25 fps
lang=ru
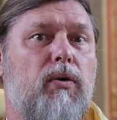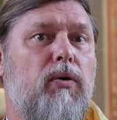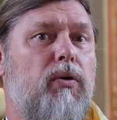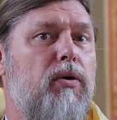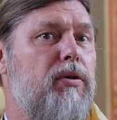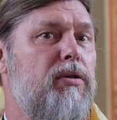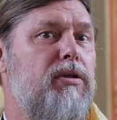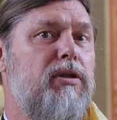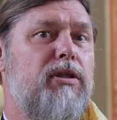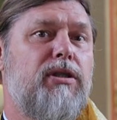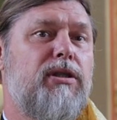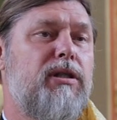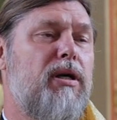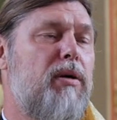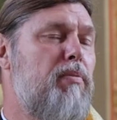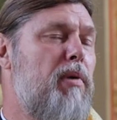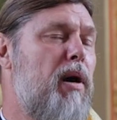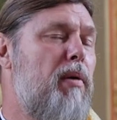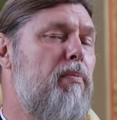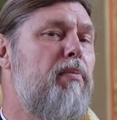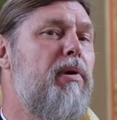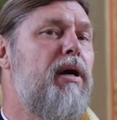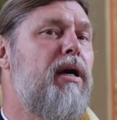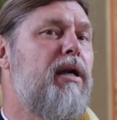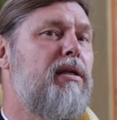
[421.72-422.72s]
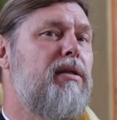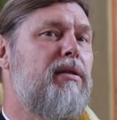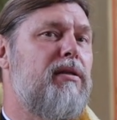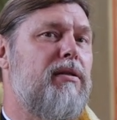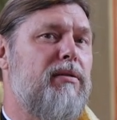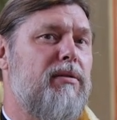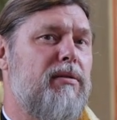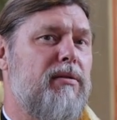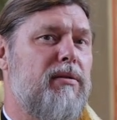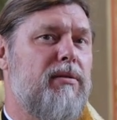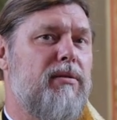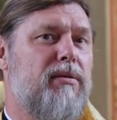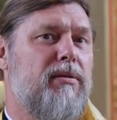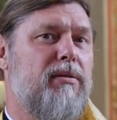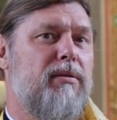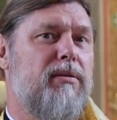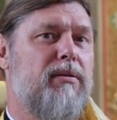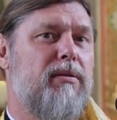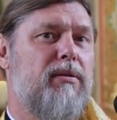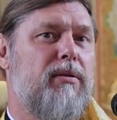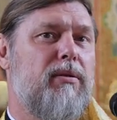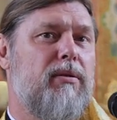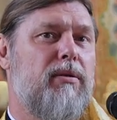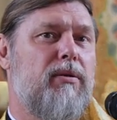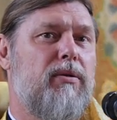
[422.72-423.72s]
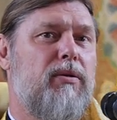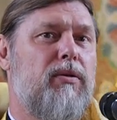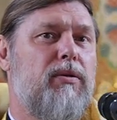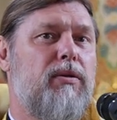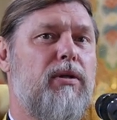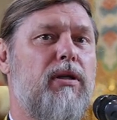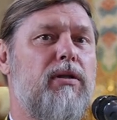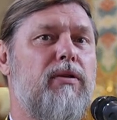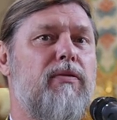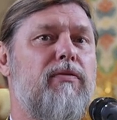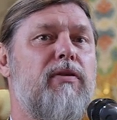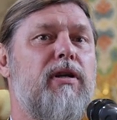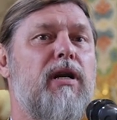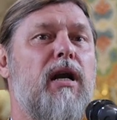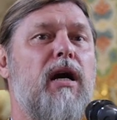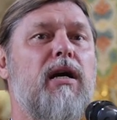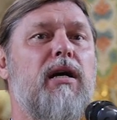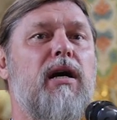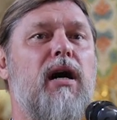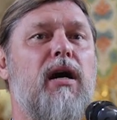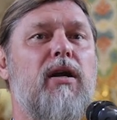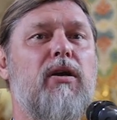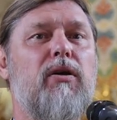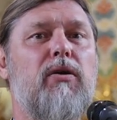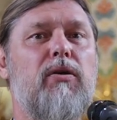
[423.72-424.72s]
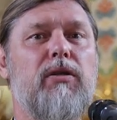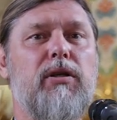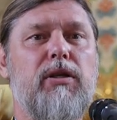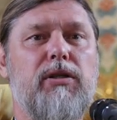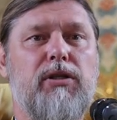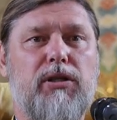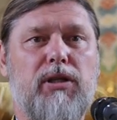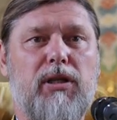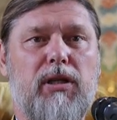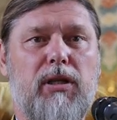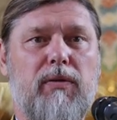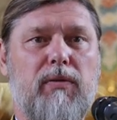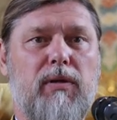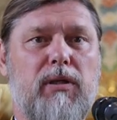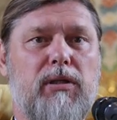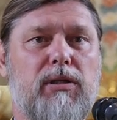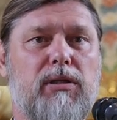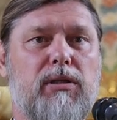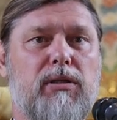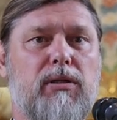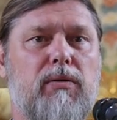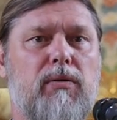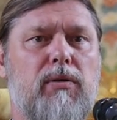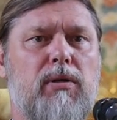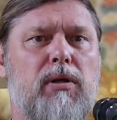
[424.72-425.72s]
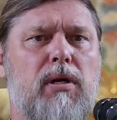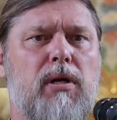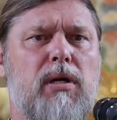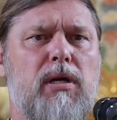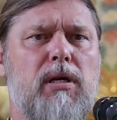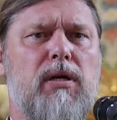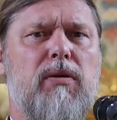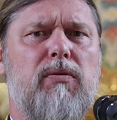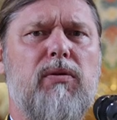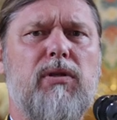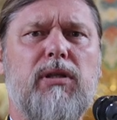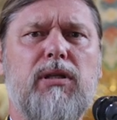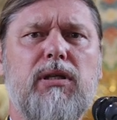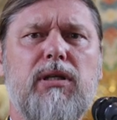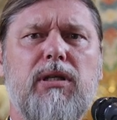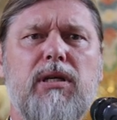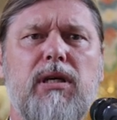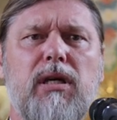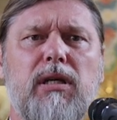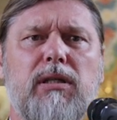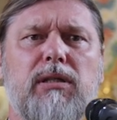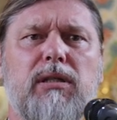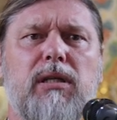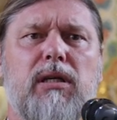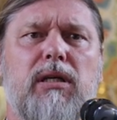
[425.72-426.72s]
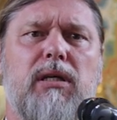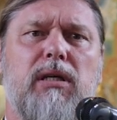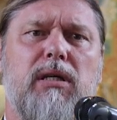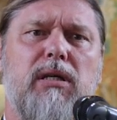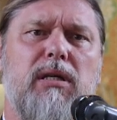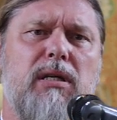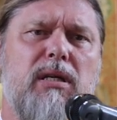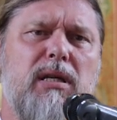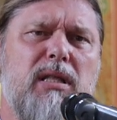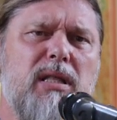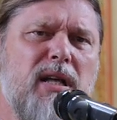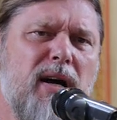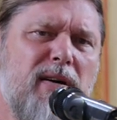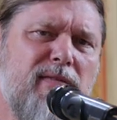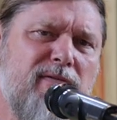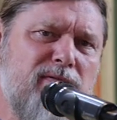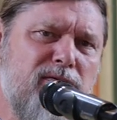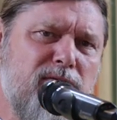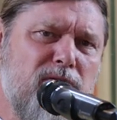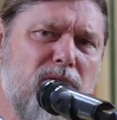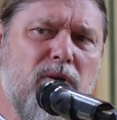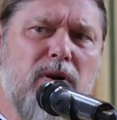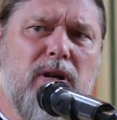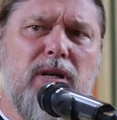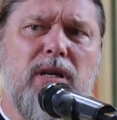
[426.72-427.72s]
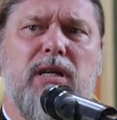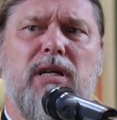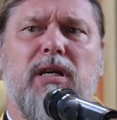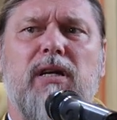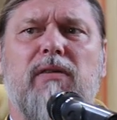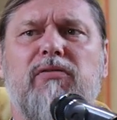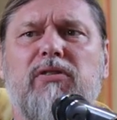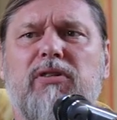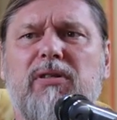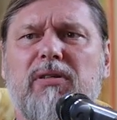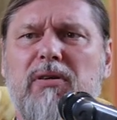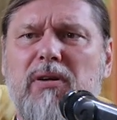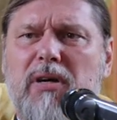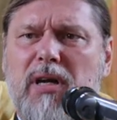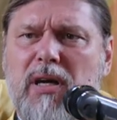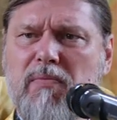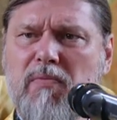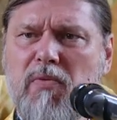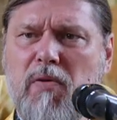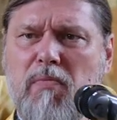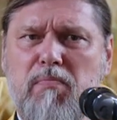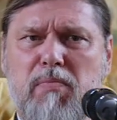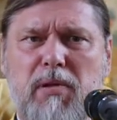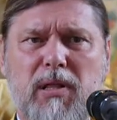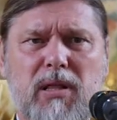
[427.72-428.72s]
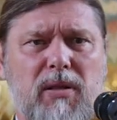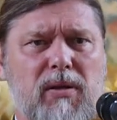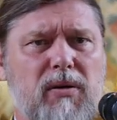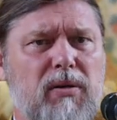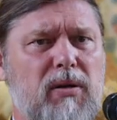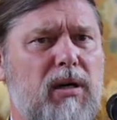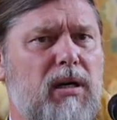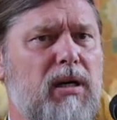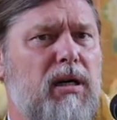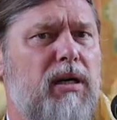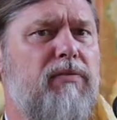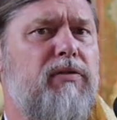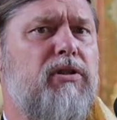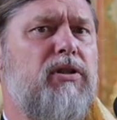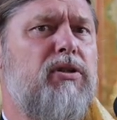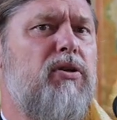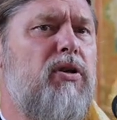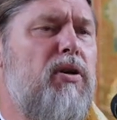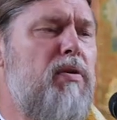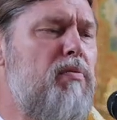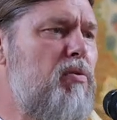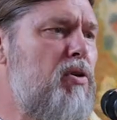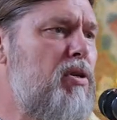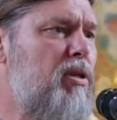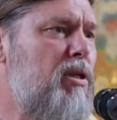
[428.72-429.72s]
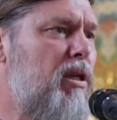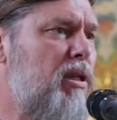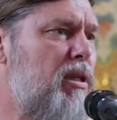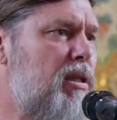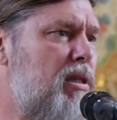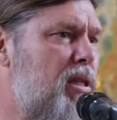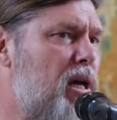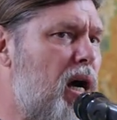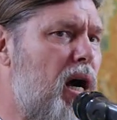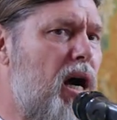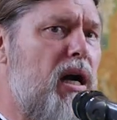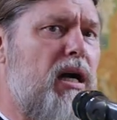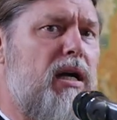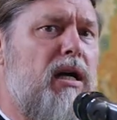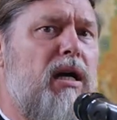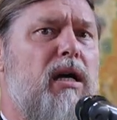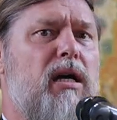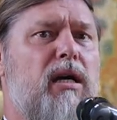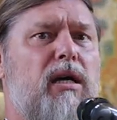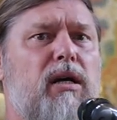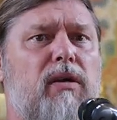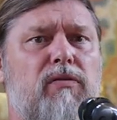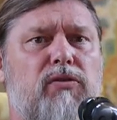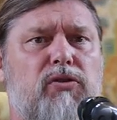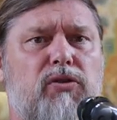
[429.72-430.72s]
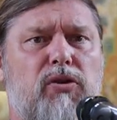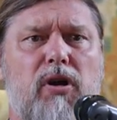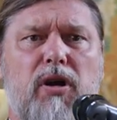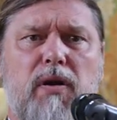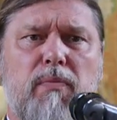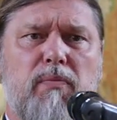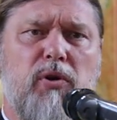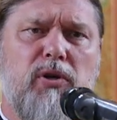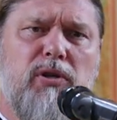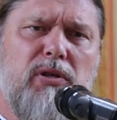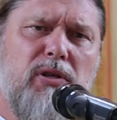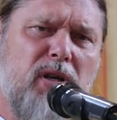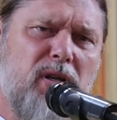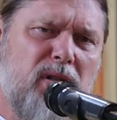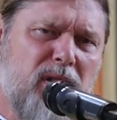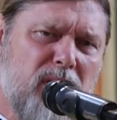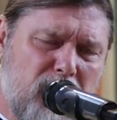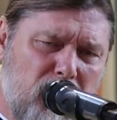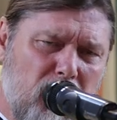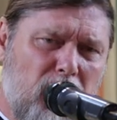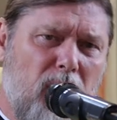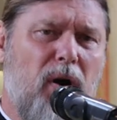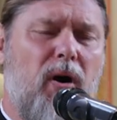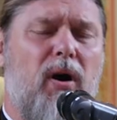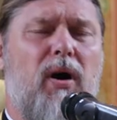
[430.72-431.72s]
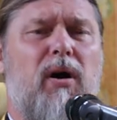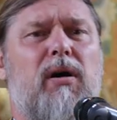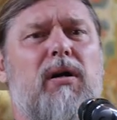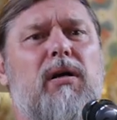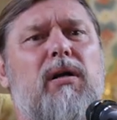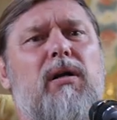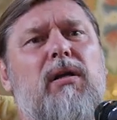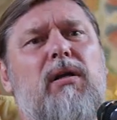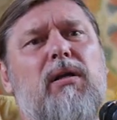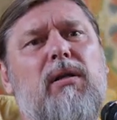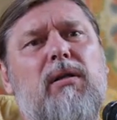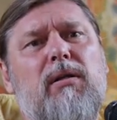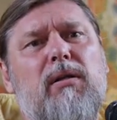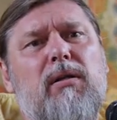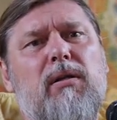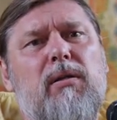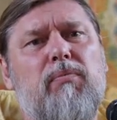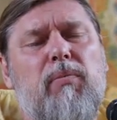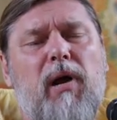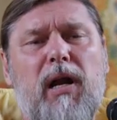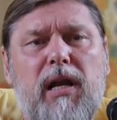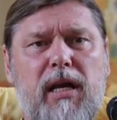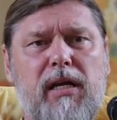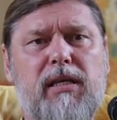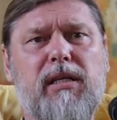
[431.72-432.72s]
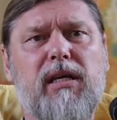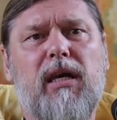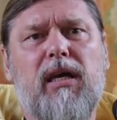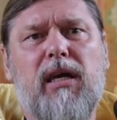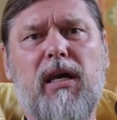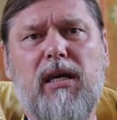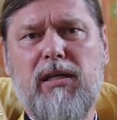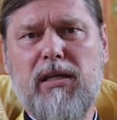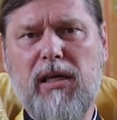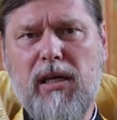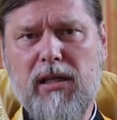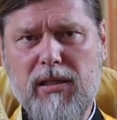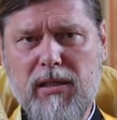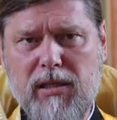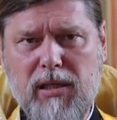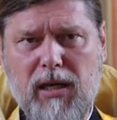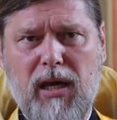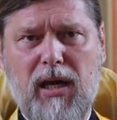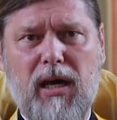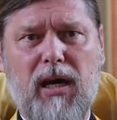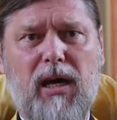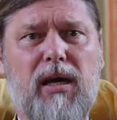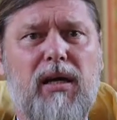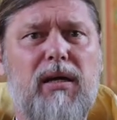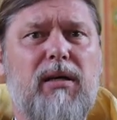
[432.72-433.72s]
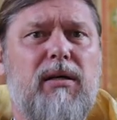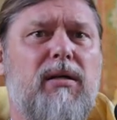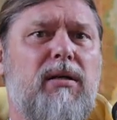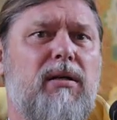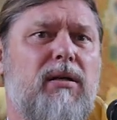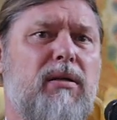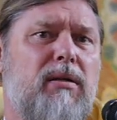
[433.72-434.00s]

он не самобытен, он от врага рода человеческого. И вот есть такие недовольные, все ему плохо, все ему не так, все ему не то, политики не те,